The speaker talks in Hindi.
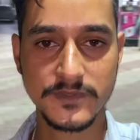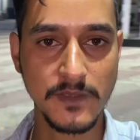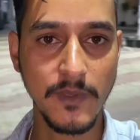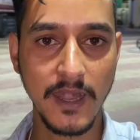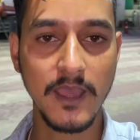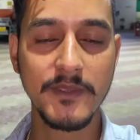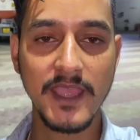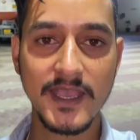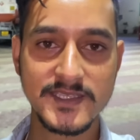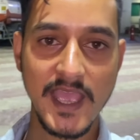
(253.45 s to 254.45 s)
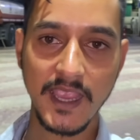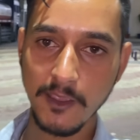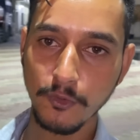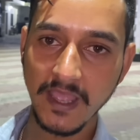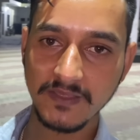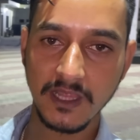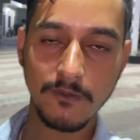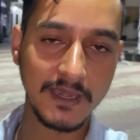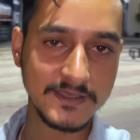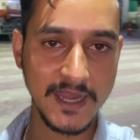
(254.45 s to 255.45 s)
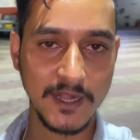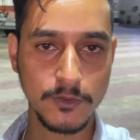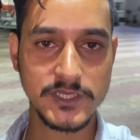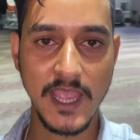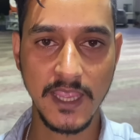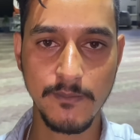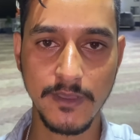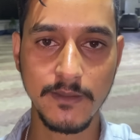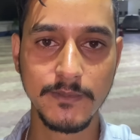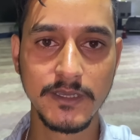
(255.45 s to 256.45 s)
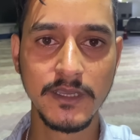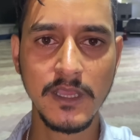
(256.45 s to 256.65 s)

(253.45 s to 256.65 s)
समाना अभी यहाँ से आगे वो कैथल वाली साइड को जाएंगे मतलब